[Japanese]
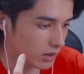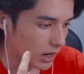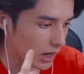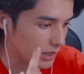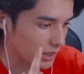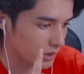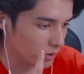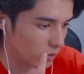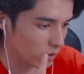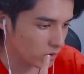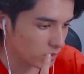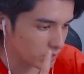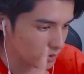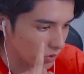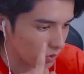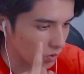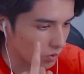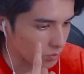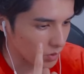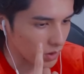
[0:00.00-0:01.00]
鼻の奥
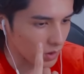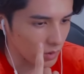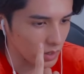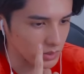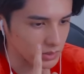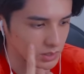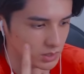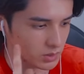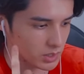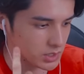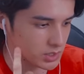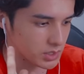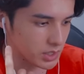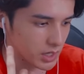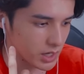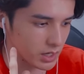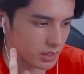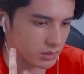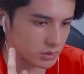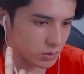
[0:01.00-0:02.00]
の方も変わってるらしく
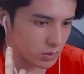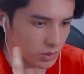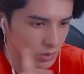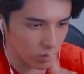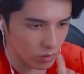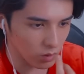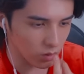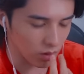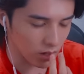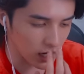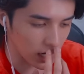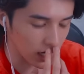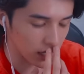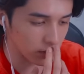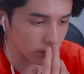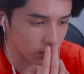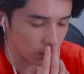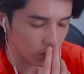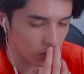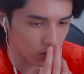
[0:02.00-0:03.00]
てそれを変え
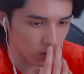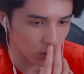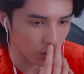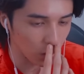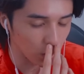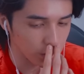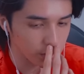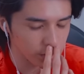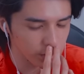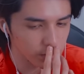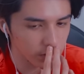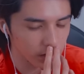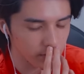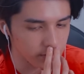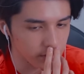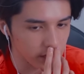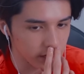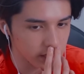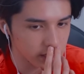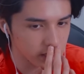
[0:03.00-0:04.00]
ると呼吸が
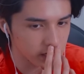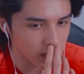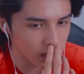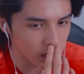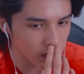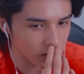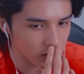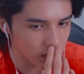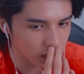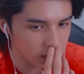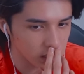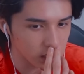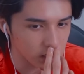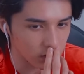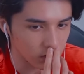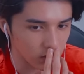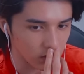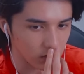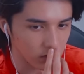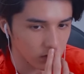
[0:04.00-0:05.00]
めっちゃ変わるらしい
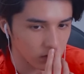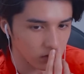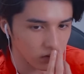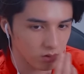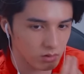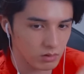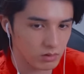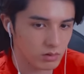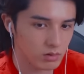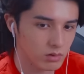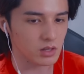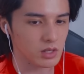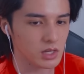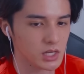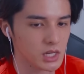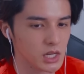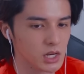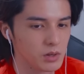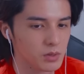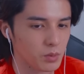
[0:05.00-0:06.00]
の
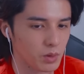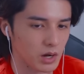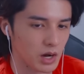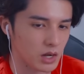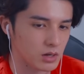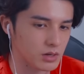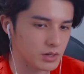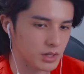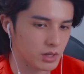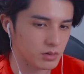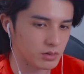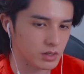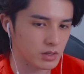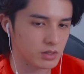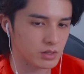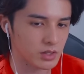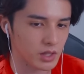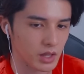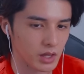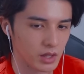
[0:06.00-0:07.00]
生きるのが楽になるって
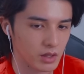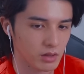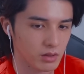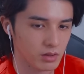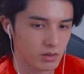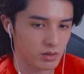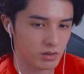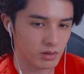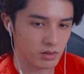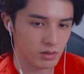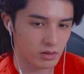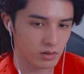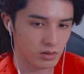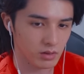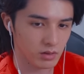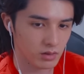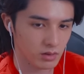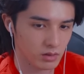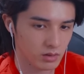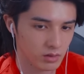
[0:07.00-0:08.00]
言って
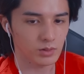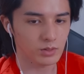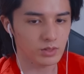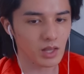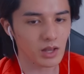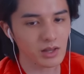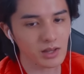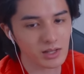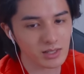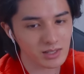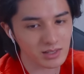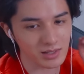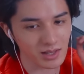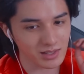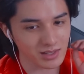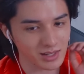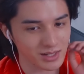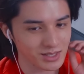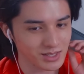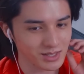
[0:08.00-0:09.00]
歌いやすく
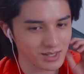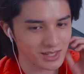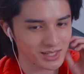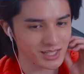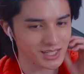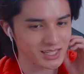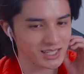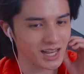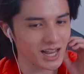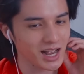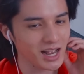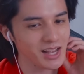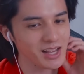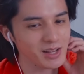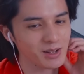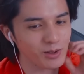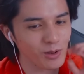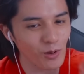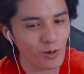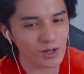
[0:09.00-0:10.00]
なったりするらしい
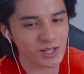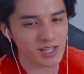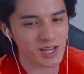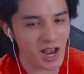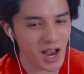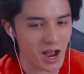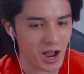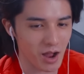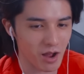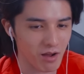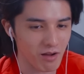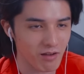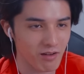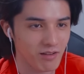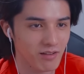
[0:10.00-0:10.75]
最高じゃん